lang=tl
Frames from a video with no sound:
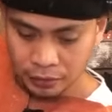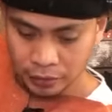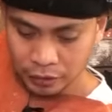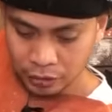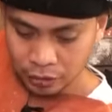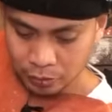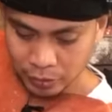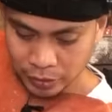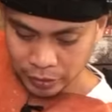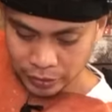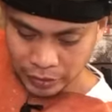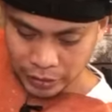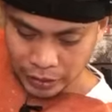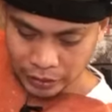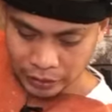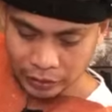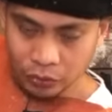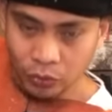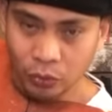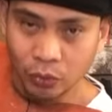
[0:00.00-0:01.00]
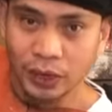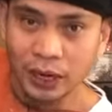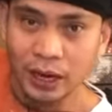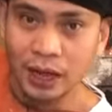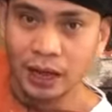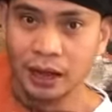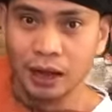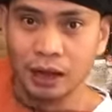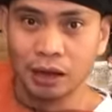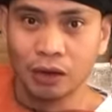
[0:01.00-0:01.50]
Ano mangyayari kung
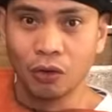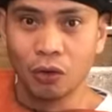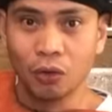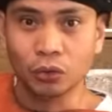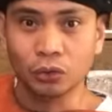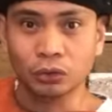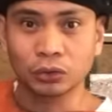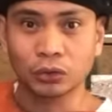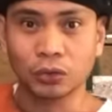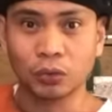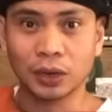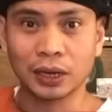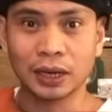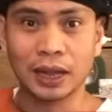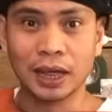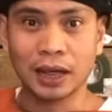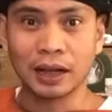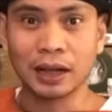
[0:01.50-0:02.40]
wala kang coat, kung wala